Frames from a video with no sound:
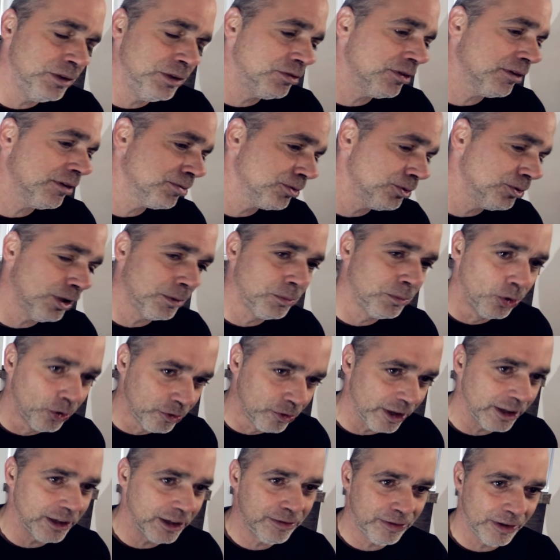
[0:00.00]
bin zwar früher
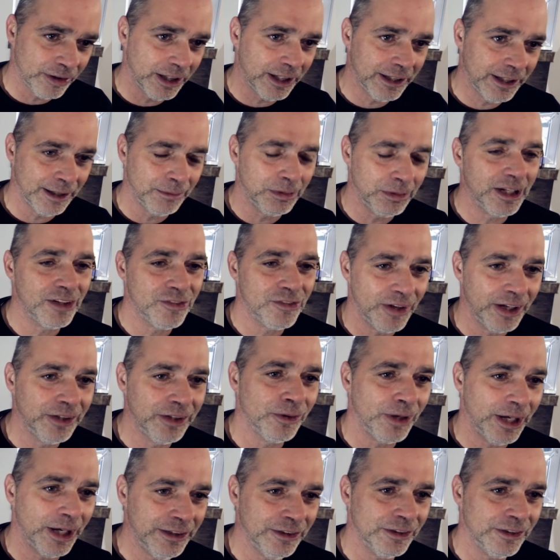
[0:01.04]
Mofa gefahren, aber das waren
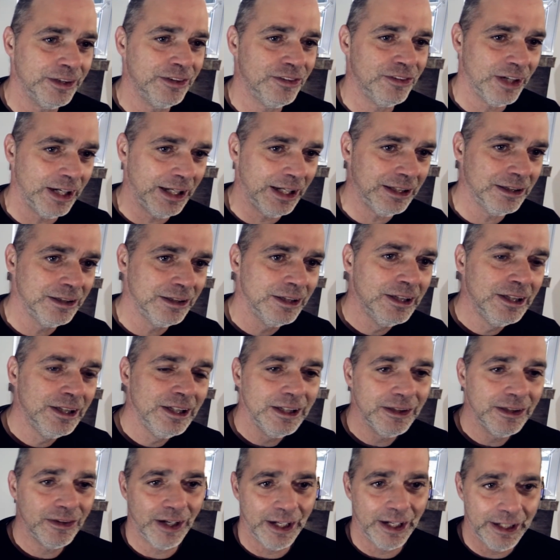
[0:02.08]
noch andere Teile.
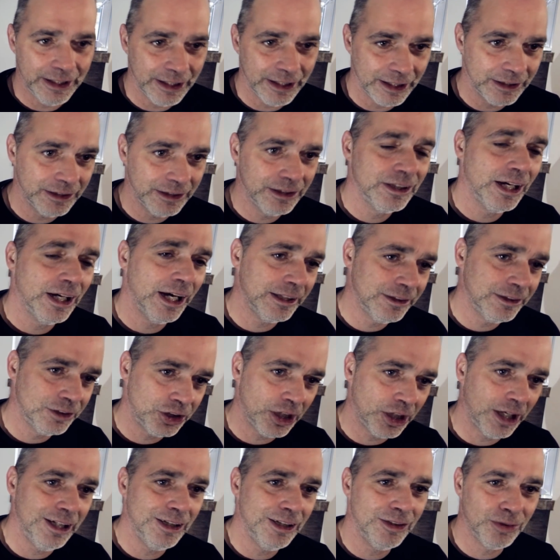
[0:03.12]
Dreigang,
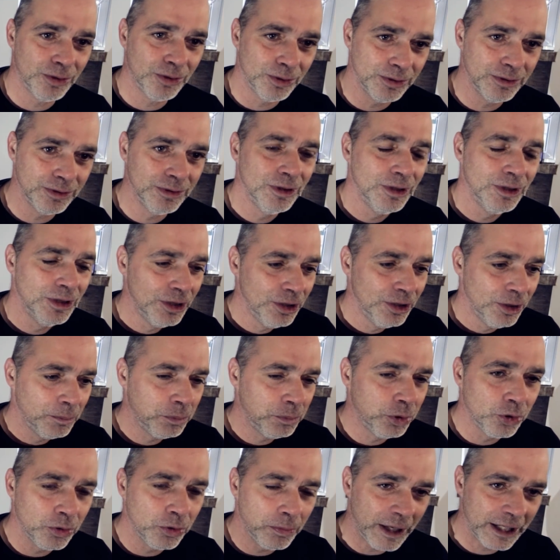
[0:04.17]
Handschaltung,
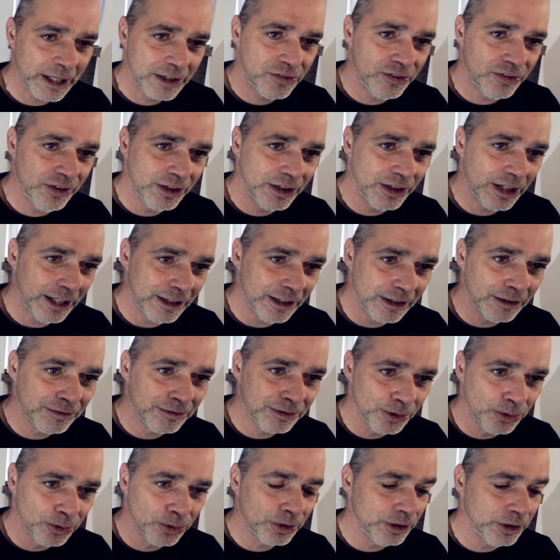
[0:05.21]
Puchmaxi, Kreidler
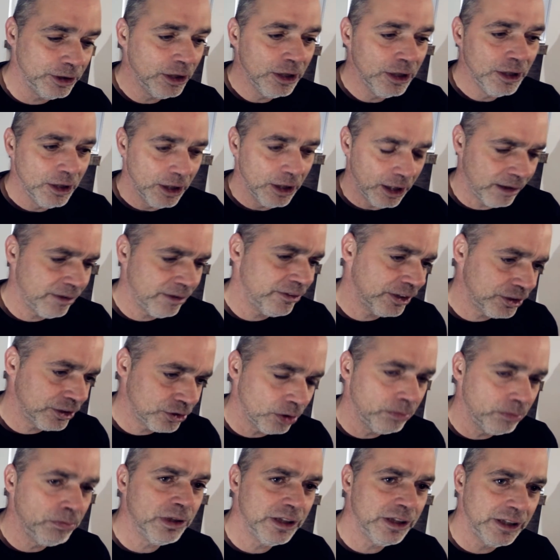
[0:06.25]
Flori. Also ich
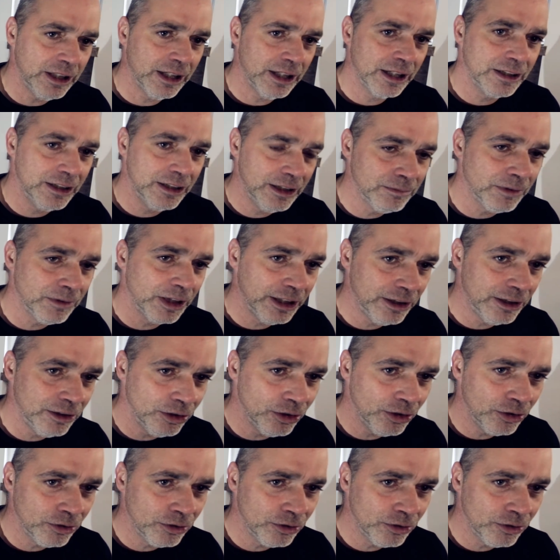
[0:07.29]
komm, bring her, kriegen wir hin.